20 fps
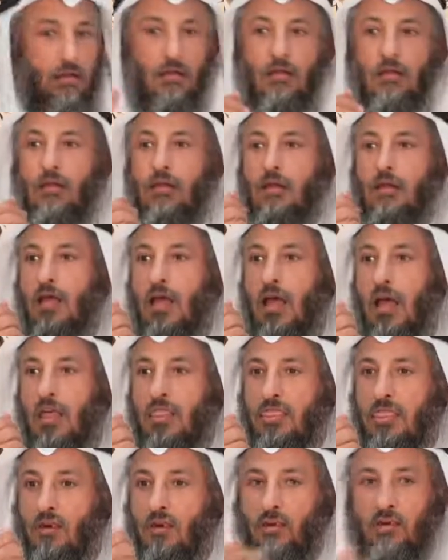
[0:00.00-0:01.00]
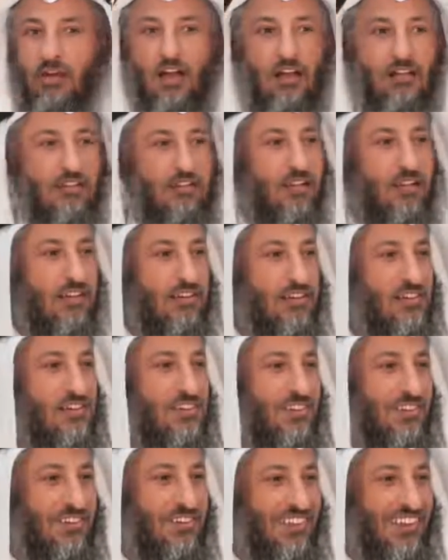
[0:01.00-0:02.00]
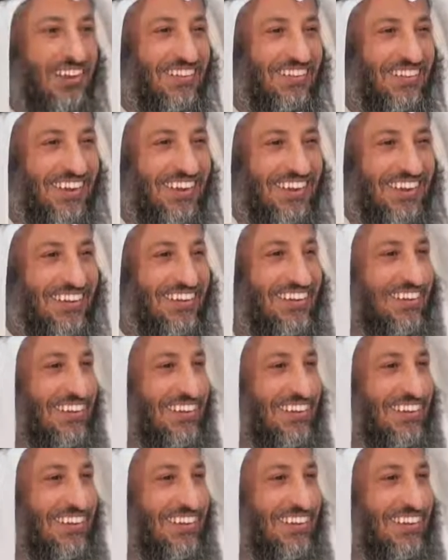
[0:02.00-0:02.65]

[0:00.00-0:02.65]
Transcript: أه، أدوا الناس أشجعهم الأطفال